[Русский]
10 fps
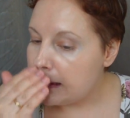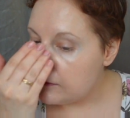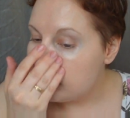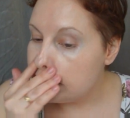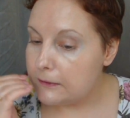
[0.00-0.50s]

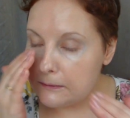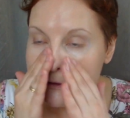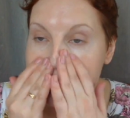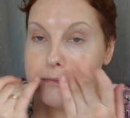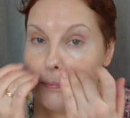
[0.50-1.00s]
И вот
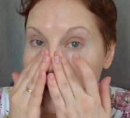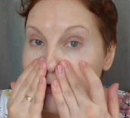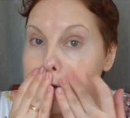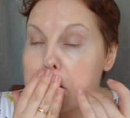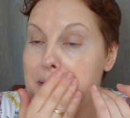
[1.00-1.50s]
очень
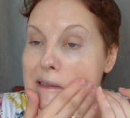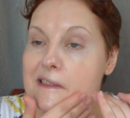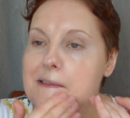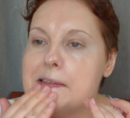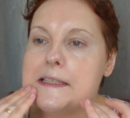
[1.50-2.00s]
похож по
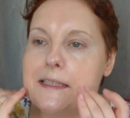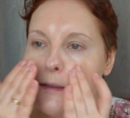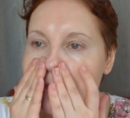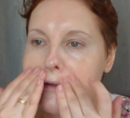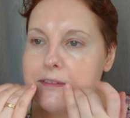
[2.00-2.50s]

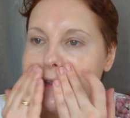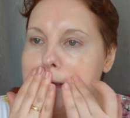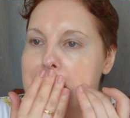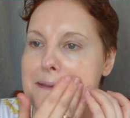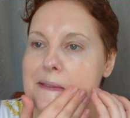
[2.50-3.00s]
ощущению. Правда,
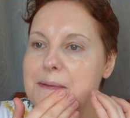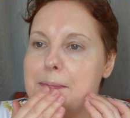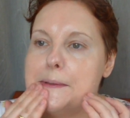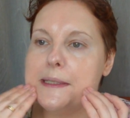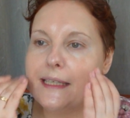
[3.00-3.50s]
Клоранс, он
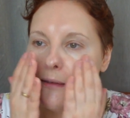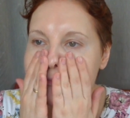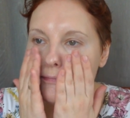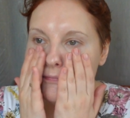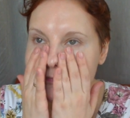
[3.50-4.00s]
более